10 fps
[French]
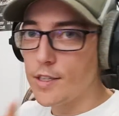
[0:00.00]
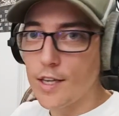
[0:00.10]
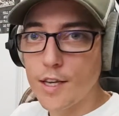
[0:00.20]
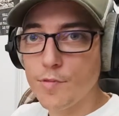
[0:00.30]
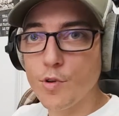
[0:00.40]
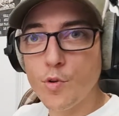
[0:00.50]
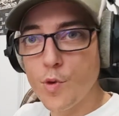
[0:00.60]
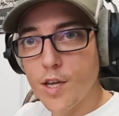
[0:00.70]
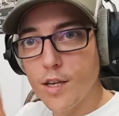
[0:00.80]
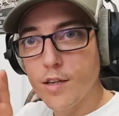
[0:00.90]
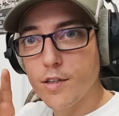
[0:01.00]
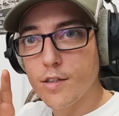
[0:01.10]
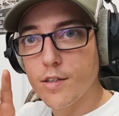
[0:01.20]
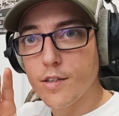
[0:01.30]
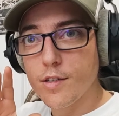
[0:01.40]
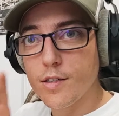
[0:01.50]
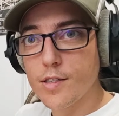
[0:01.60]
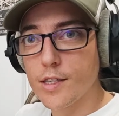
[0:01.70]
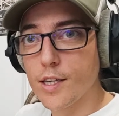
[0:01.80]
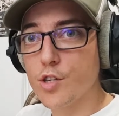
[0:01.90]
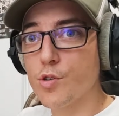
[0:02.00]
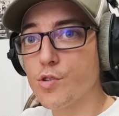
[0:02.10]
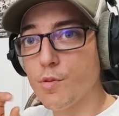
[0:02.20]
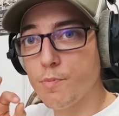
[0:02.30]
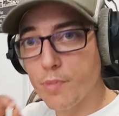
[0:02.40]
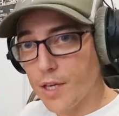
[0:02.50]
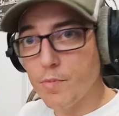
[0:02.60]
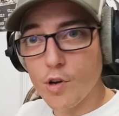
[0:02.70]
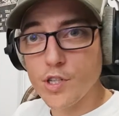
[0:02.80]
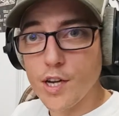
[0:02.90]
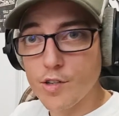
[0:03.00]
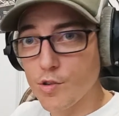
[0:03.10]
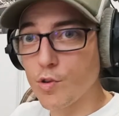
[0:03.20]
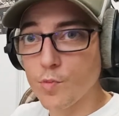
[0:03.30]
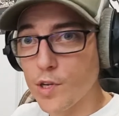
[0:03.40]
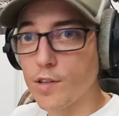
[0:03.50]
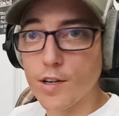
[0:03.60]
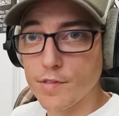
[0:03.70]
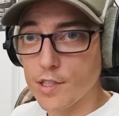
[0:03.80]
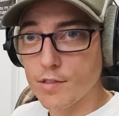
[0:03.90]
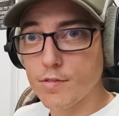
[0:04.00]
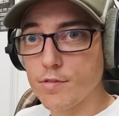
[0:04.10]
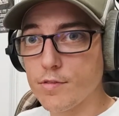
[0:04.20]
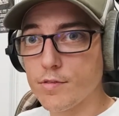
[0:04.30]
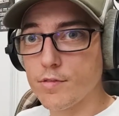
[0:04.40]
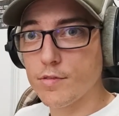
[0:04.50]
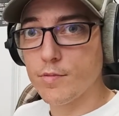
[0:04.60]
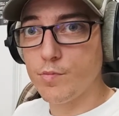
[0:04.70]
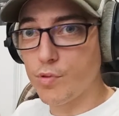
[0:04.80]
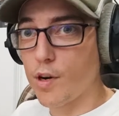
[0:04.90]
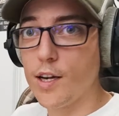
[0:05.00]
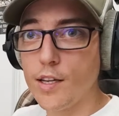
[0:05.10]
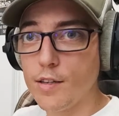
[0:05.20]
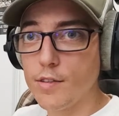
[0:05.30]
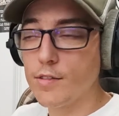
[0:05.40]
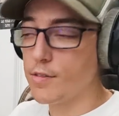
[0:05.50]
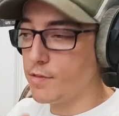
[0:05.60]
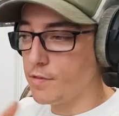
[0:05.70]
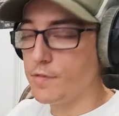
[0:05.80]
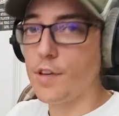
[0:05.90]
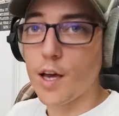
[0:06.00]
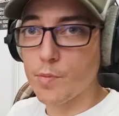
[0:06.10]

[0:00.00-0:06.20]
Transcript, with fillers: évoluer, c'est quelque chose de primordial selon moi dans la vie pour aller vers un